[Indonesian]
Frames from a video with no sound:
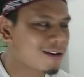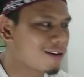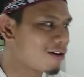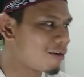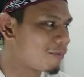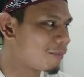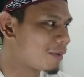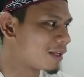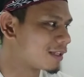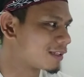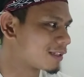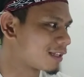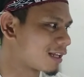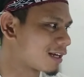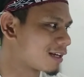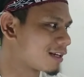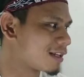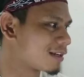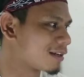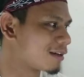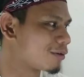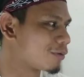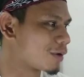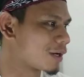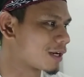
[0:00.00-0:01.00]
Komentar
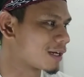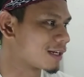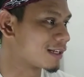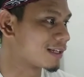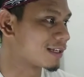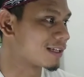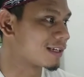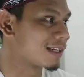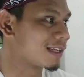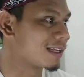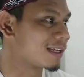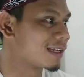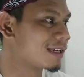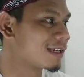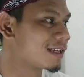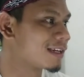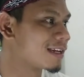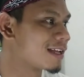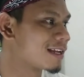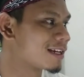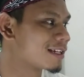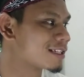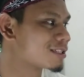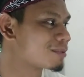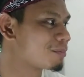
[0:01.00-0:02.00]
dari luar negeri
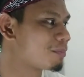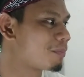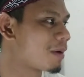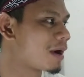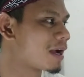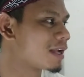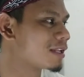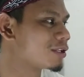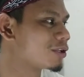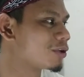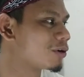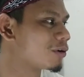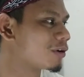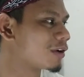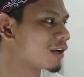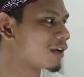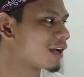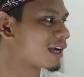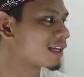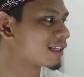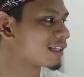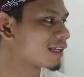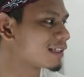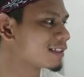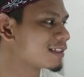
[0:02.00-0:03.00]
ini dari
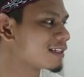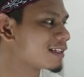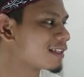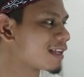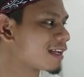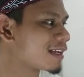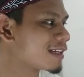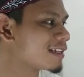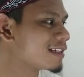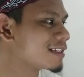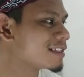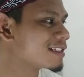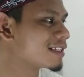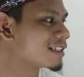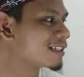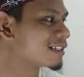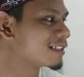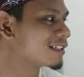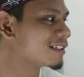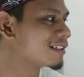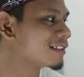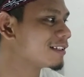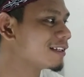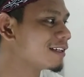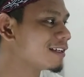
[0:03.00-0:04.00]
Spanyol katanya tadi di
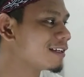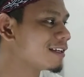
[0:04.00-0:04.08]
sini